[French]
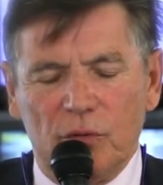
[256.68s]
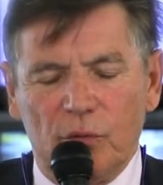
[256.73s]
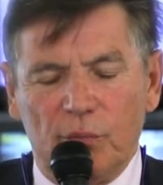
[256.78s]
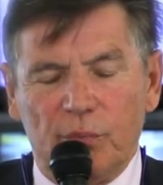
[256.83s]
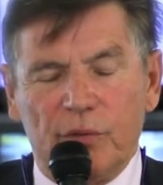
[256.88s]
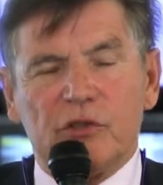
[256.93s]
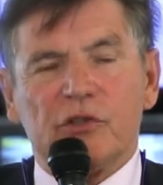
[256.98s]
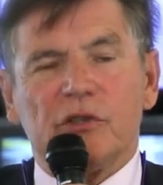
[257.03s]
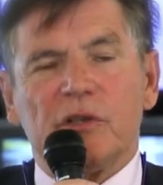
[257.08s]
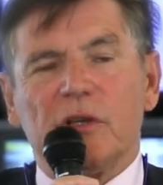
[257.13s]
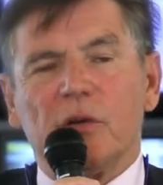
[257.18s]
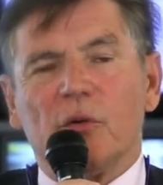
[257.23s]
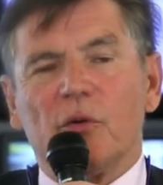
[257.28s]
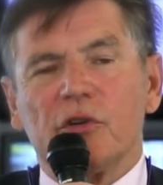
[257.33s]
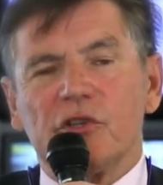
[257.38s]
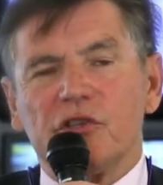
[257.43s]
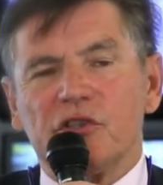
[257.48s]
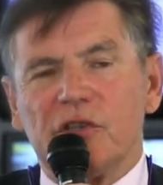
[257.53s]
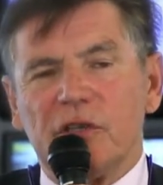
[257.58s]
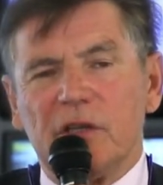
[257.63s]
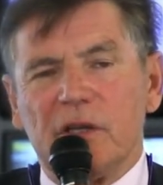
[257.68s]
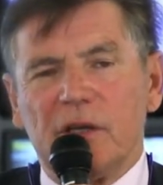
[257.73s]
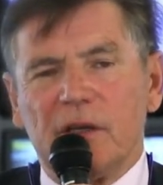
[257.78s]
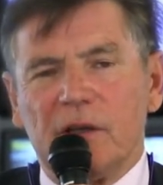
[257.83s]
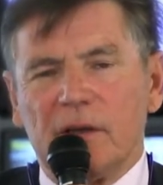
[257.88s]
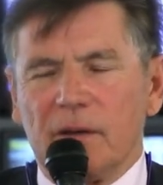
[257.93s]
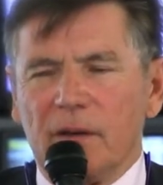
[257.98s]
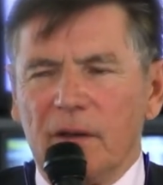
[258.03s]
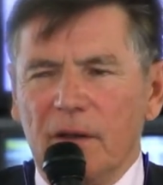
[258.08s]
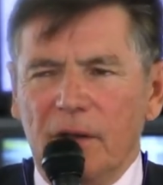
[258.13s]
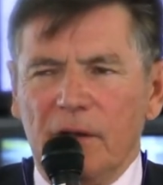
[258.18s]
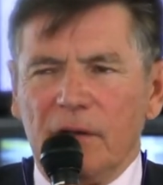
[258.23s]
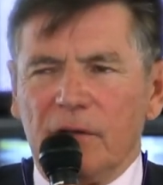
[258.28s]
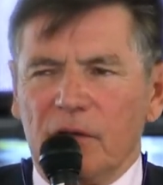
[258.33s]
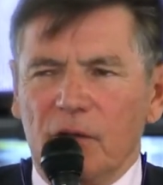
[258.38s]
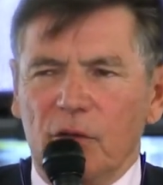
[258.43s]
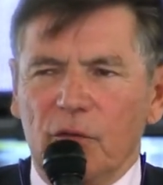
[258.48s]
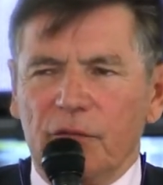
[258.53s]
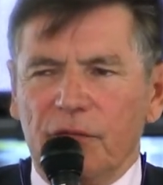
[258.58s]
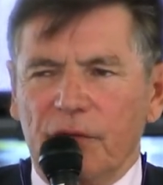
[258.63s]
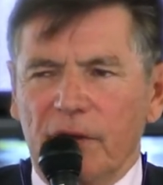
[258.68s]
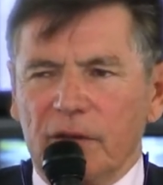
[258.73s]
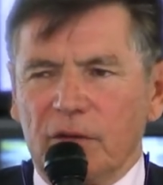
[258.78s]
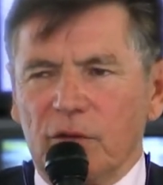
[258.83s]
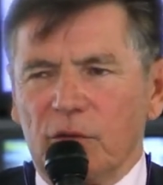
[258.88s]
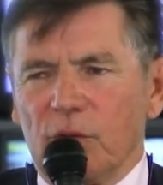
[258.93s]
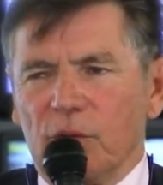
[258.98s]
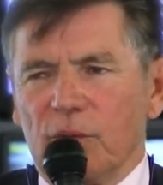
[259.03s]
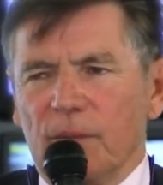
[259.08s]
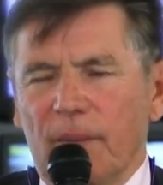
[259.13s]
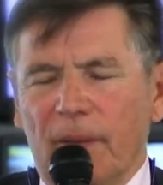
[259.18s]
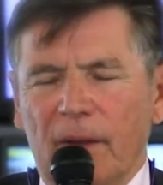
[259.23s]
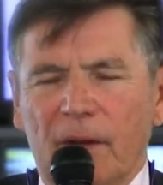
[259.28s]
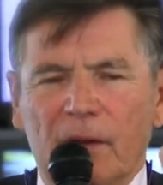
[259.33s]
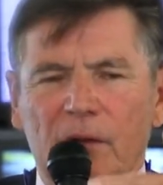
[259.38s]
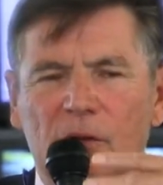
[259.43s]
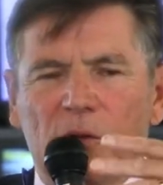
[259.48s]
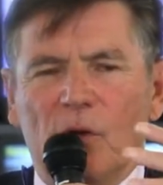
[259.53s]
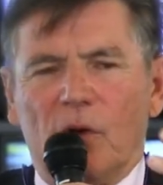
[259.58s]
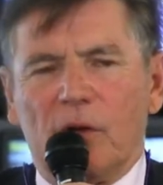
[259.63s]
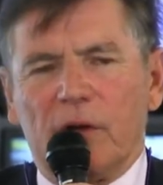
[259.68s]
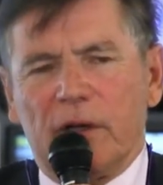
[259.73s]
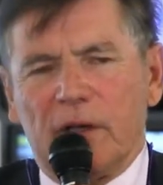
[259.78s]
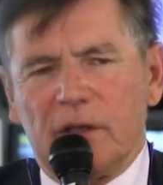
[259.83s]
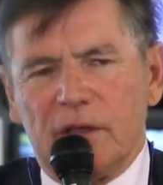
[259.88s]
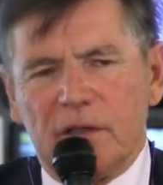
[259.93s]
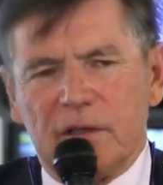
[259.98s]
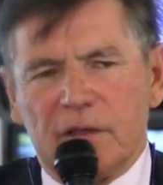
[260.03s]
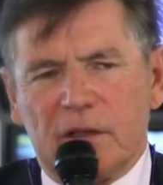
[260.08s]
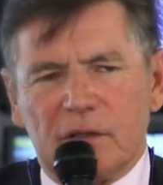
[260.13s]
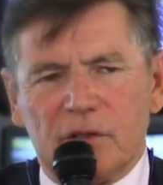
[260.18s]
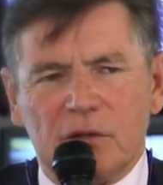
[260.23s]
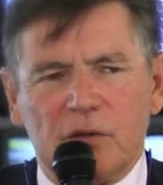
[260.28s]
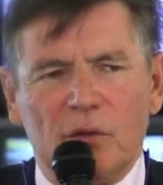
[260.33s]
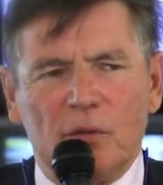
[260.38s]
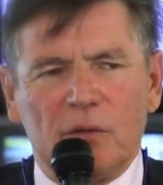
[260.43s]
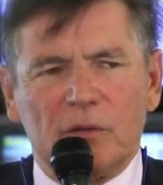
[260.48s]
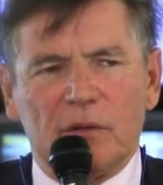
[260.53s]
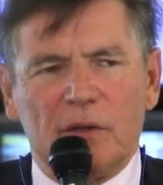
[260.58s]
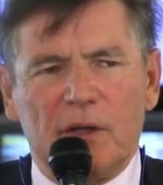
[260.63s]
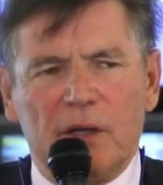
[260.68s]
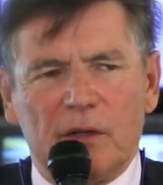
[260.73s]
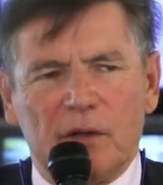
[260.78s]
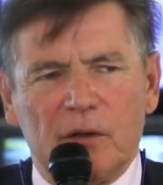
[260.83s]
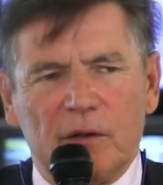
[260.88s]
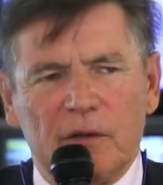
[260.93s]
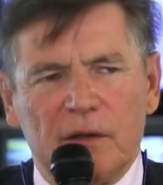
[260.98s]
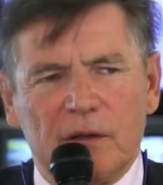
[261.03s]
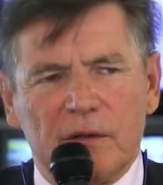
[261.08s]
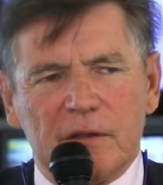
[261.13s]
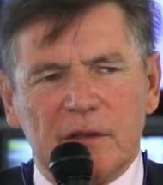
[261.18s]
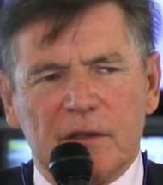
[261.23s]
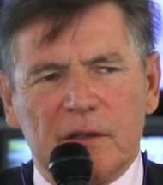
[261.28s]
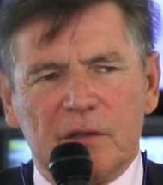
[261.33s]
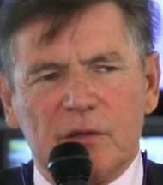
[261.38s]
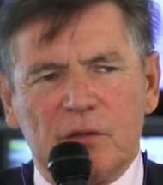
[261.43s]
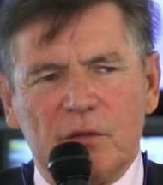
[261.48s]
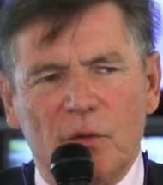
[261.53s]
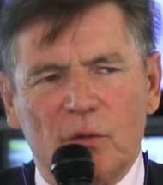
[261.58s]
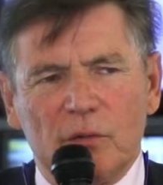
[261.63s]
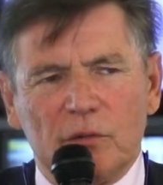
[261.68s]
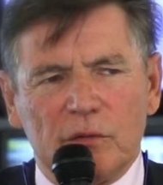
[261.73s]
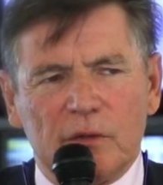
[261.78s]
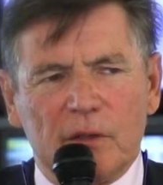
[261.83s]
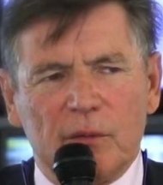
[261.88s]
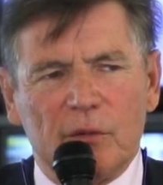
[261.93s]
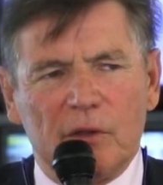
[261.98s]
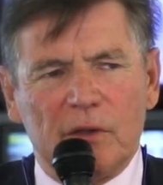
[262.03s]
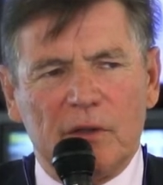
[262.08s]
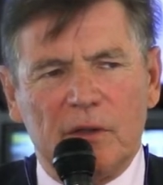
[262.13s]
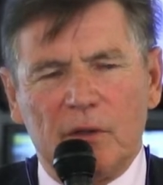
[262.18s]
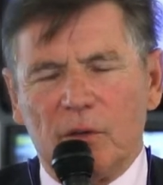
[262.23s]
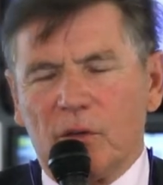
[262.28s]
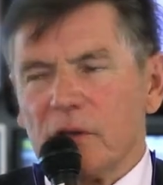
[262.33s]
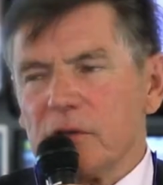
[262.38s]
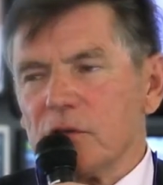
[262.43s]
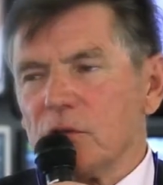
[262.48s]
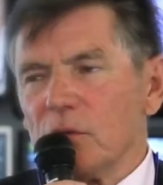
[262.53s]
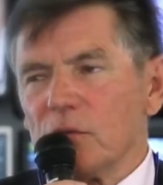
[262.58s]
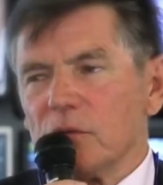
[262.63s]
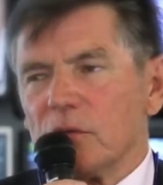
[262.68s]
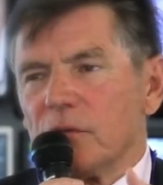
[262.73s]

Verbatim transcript: nos péchés originels, c'est le fait que l'organisation de l'accueil dans les stations, notamment l'éducation,